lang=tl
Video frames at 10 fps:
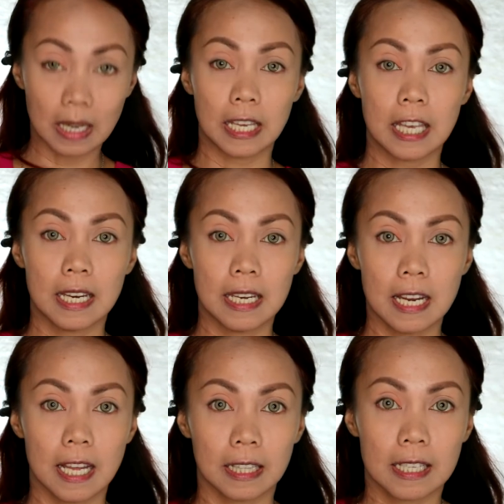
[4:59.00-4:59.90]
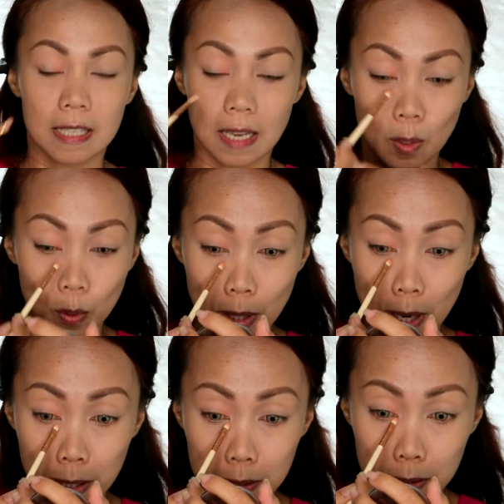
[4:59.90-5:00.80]
Lagyan din natin sa lower
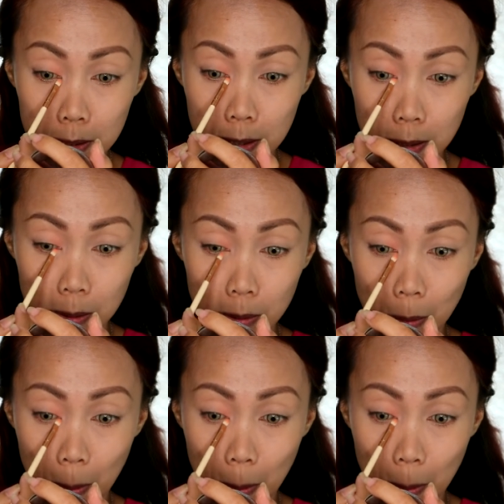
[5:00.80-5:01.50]
eyes dito.